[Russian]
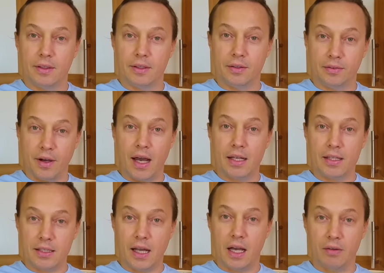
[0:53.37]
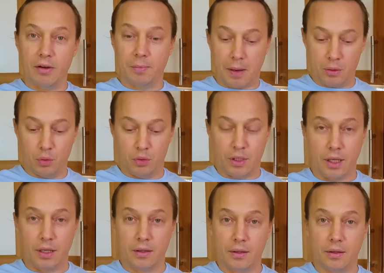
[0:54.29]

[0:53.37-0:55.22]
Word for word: Два одинаковых продукта.